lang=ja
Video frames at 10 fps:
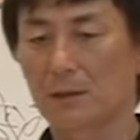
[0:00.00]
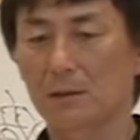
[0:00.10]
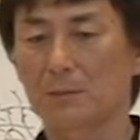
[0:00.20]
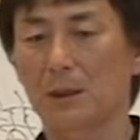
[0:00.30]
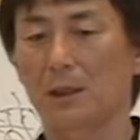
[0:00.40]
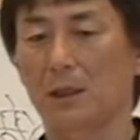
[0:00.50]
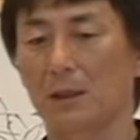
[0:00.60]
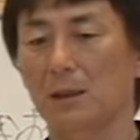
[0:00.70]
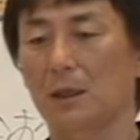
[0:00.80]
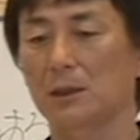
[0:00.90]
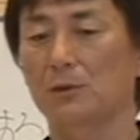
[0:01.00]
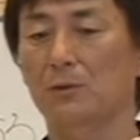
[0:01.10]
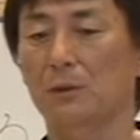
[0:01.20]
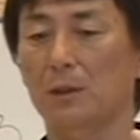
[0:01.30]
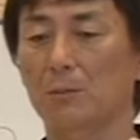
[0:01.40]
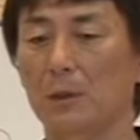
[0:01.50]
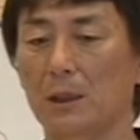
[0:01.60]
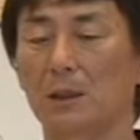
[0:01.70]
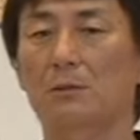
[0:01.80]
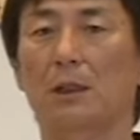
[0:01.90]
例えばあなたが一生懸
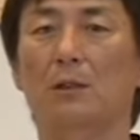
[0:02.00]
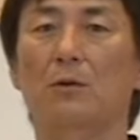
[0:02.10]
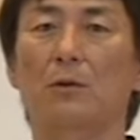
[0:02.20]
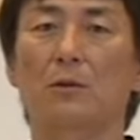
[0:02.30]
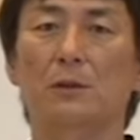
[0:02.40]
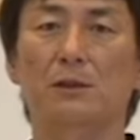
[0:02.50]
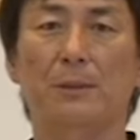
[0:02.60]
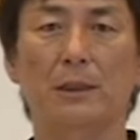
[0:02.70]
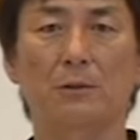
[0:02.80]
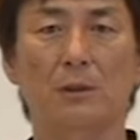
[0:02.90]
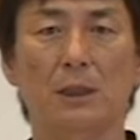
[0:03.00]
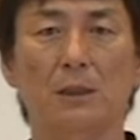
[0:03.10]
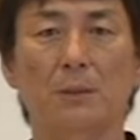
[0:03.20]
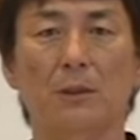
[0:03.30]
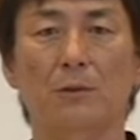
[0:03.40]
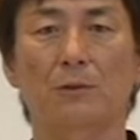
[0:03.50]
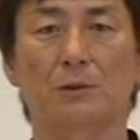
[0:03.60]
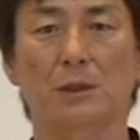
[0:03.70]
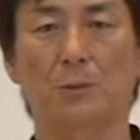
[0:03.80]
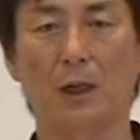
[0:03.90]
命いくらこうスパイクを決めよう
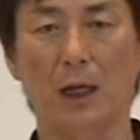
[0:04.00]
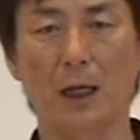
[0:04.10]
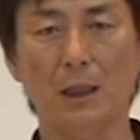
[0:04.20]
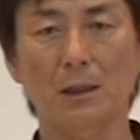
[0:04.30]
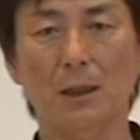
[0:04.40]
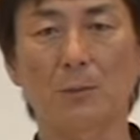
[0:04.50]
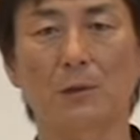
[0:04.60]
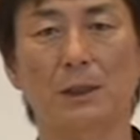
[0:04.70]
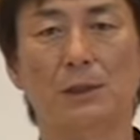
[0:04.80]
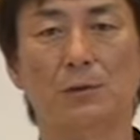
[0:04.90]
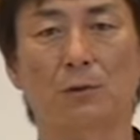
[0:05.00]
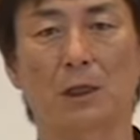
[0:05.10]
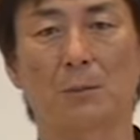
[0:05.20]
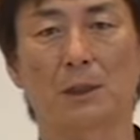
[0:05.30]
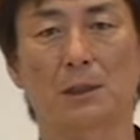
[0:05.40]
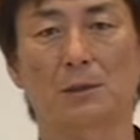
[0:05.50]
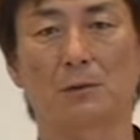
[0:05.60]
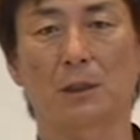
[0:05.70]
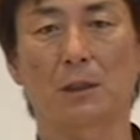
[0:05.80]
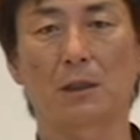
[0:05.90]
としても相手も一生懸命です
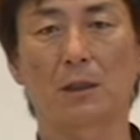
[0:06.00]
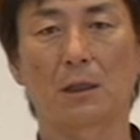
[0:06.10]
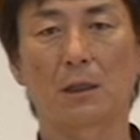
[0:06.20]
よね。